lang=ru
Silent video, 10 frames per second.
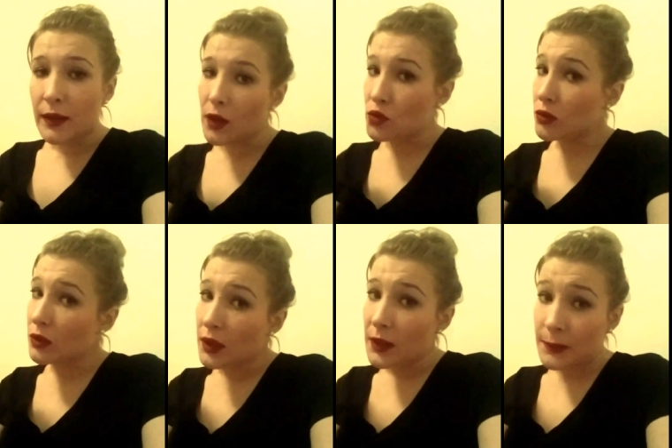да еще с
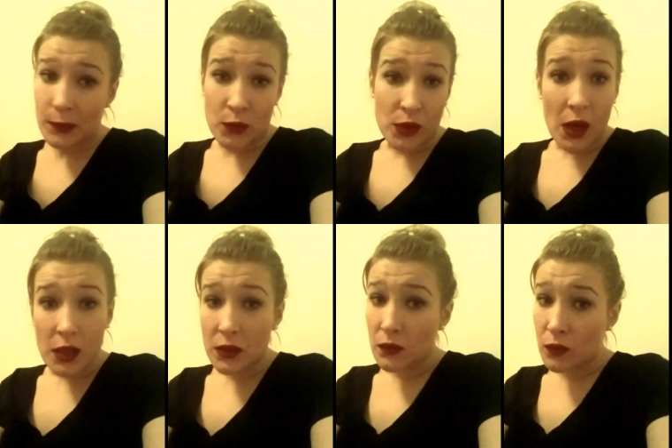каким-то
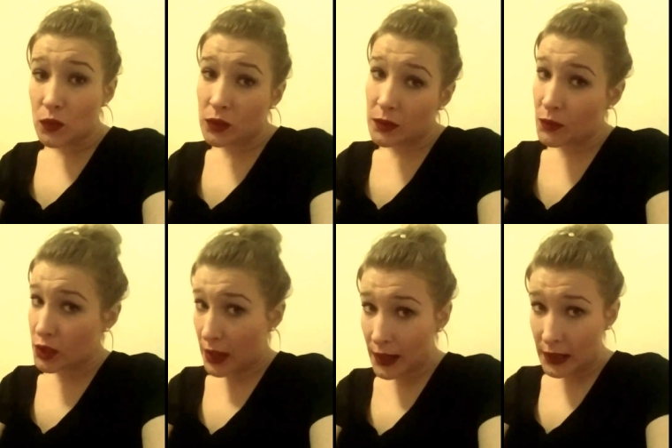ужасно вкусным
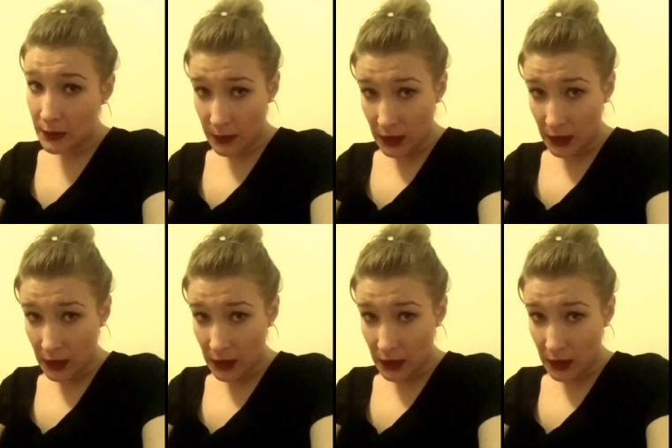чаем.